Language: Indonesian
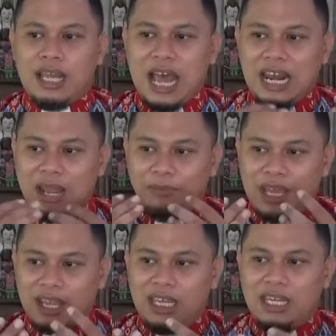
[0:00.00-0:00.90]
Alam
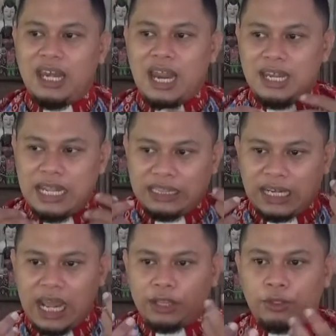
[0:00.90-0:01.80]
yang indah dan
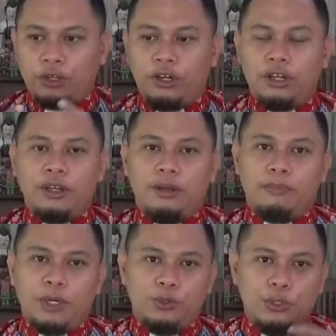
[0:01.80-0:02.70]
teratur
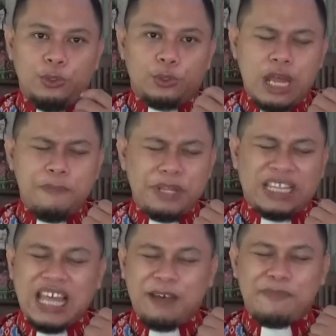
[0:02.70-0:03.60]
menunjukkan
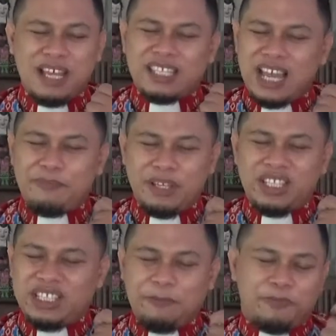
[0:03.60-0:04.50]
betapa Sang
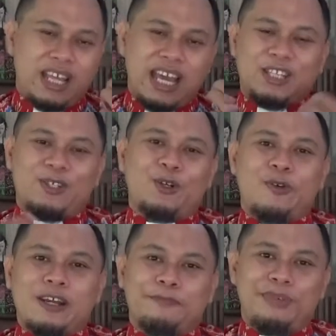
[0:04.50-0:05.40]
Pencipta itu
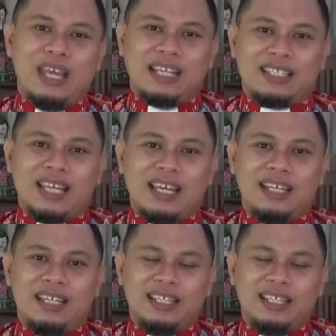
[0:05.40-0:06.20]
luar biasa,